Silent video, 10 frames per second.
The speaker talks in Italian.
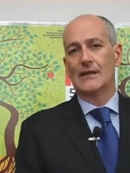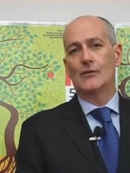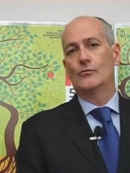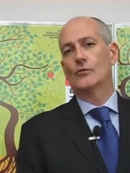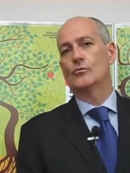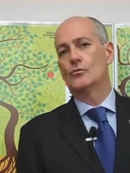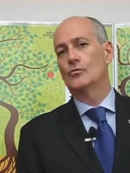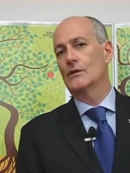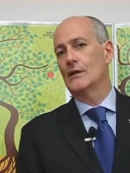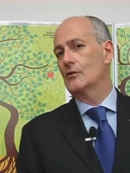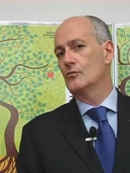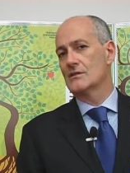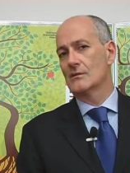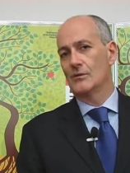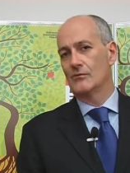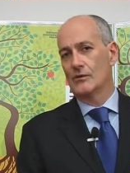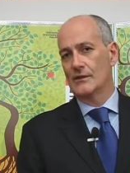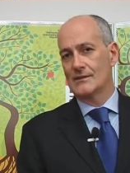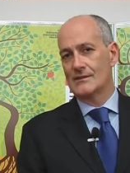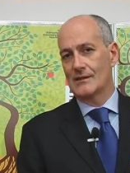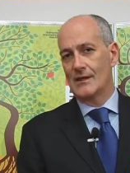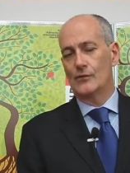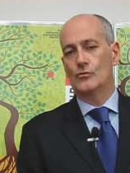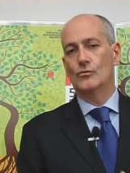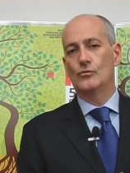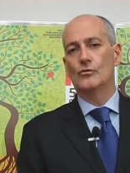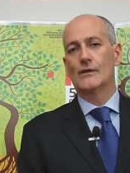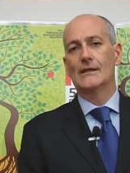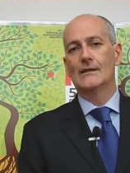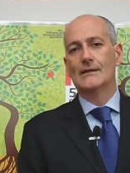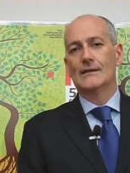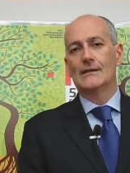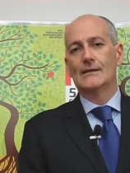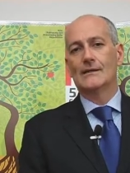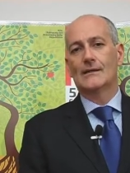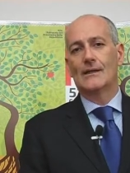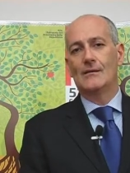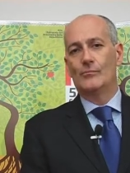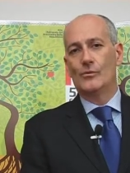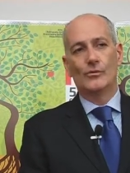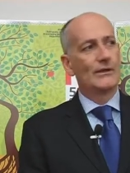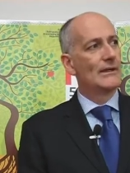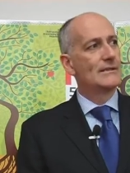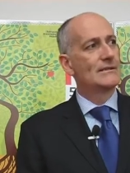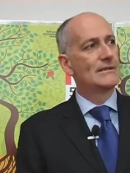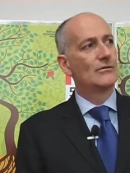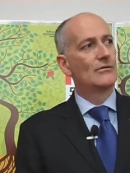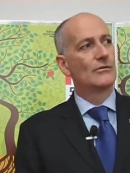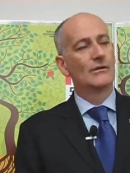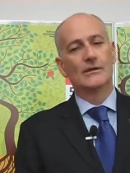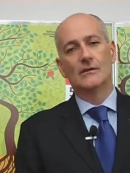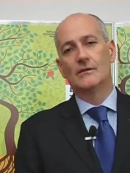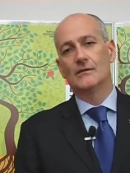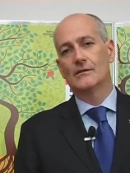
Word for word: a una cultura della consapevolezza, alla cultura eh, che impone ai singoli, eh,